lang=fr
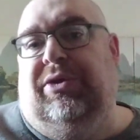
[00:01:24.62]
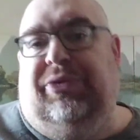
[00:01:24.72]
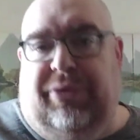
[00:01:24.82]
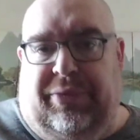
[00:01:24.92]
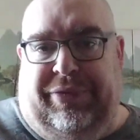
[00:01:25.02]

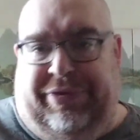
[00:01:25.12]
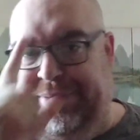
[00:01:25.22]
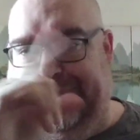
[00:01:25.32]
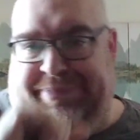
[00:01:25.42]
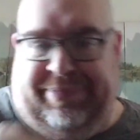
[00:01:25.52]
Donc,
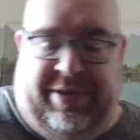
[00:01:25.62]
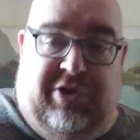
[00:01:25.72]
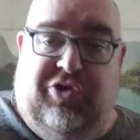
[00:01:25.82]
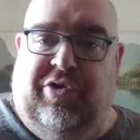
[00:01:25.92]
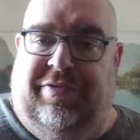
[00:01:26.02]

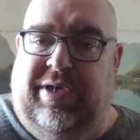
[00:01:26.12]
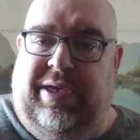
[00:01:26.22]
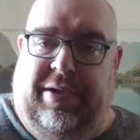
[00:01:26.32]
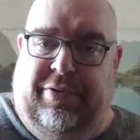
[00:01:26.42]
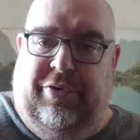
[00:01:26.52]
je
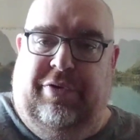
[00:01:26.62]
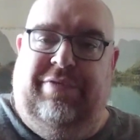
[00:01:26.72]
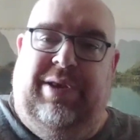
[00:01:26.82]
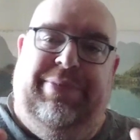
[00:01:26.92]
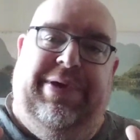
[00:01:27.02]
vais
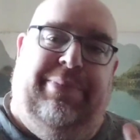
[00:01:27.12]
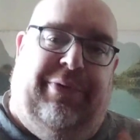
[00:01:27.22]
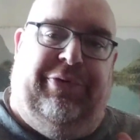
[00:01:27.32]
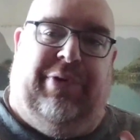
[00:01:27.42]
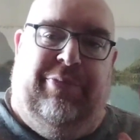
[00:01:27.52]
lever le pied
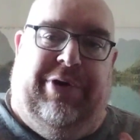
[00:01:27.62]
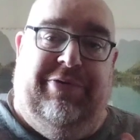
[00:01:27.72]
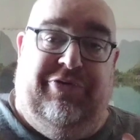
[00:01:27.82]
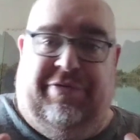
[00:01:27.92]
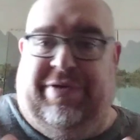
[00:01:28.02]
pendant trois mois.
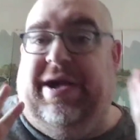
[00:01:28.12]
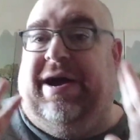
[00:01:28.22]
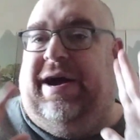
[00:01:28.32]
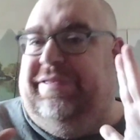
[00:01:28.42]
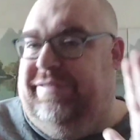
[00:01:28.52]
Je vais
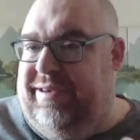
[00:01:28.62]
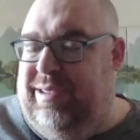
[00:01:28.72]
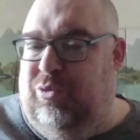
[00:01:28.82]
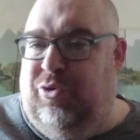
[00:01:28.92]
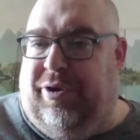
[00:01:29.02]
raser
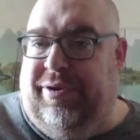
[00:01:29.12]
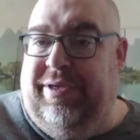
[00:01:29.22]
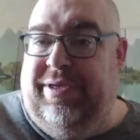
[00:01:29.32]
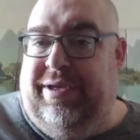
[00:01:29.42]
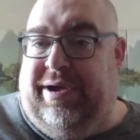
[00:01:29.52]
les murs,
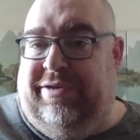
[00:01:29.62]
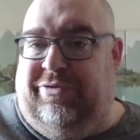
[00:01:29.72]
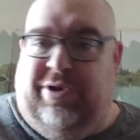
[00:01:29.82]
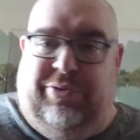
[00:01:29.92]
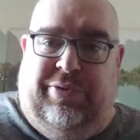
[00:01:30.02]
hein,
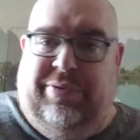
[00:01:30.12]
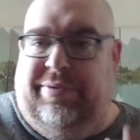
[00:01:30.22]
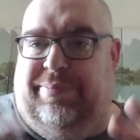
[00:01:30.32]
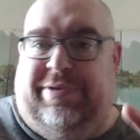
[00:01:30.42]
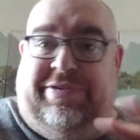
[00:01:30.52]
histoire
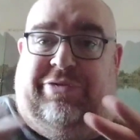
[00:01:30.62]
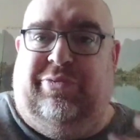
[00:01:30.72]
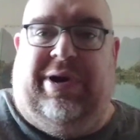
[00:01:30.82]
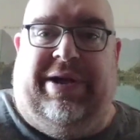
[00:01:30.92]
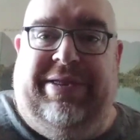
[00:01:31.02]
de passer
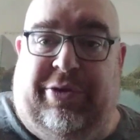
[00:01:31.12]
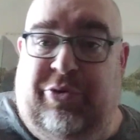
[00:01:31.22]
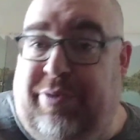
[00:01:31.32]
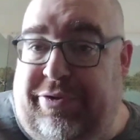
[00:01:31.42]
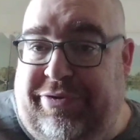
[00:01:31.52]
sous le radar
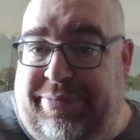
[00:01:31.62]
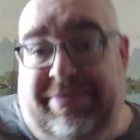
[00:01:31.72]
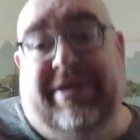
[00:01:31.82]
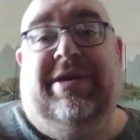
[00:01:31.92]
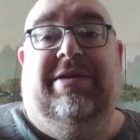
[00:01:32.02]
du bot.
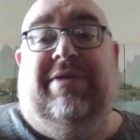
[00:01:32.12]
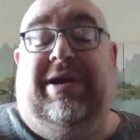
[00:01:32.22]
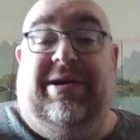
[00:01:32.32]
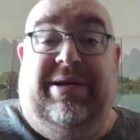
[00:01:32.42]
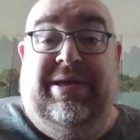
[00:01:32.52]

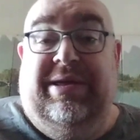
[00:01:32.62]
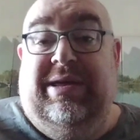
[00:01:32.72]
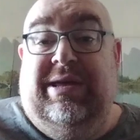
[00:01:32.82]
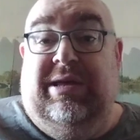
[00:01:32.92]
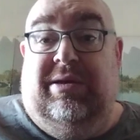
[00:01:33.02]
Voilà.
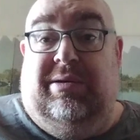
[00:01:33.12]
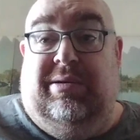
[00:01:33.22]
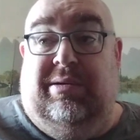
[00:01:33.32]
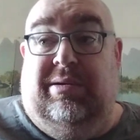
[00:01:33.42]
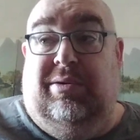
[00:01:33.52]

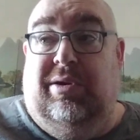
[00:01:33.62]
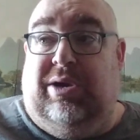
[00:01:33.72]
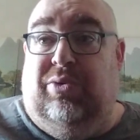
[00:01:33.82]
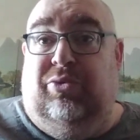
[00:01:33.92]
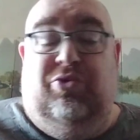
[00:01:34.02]
Euh, les
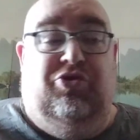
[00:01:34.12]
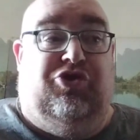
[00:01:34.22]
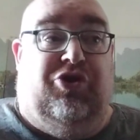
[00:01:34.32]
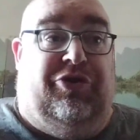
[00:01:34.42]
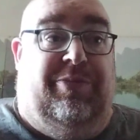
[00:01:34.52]
contenus contenu
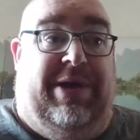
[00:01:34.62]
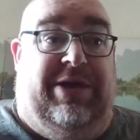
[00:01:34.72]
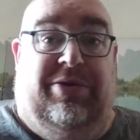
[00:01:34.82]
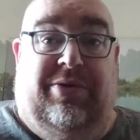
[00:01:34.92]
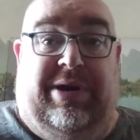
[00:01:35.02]
short, bah,
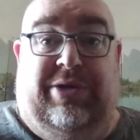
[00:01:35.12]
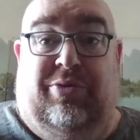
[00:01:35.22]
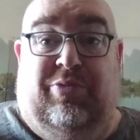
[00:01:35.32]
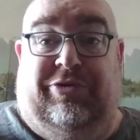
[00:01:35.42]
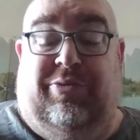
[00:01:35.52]
il y en aura
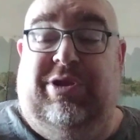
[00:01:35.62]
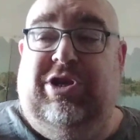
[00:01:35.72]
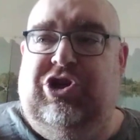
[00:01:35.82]
de moins en moins.